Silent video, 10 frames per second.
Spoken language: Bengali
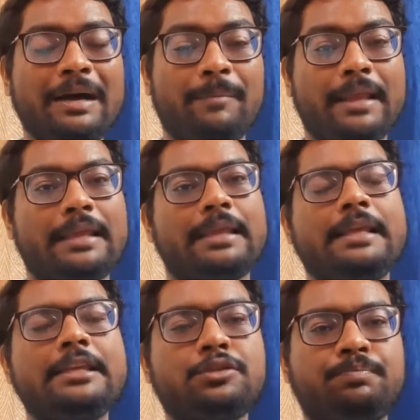মানে
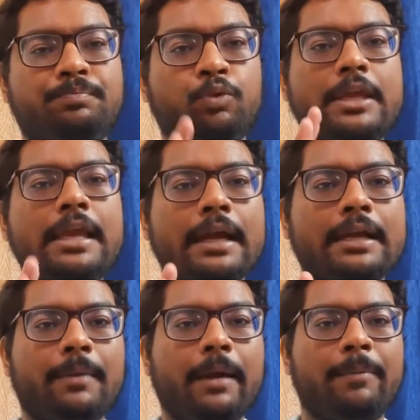কি স্পুকি
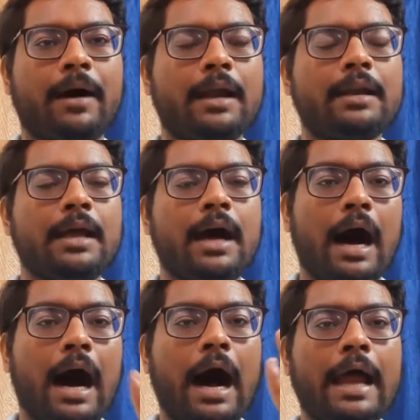একটা ব্যাপার
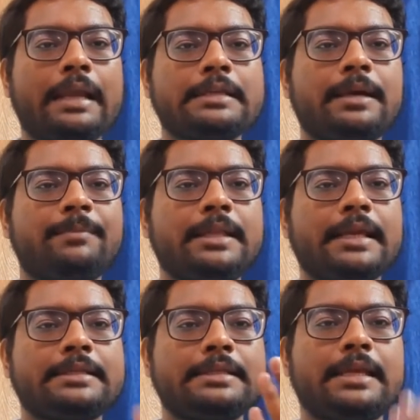আয়নার সামনে
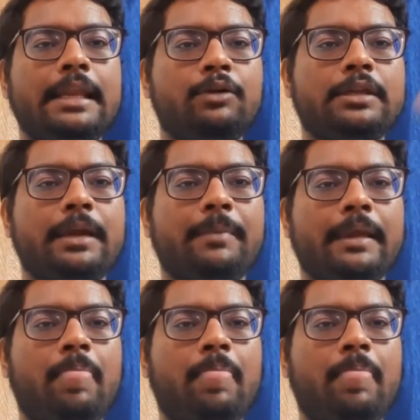দেখছে ছেলে ওদিকে মেয়ে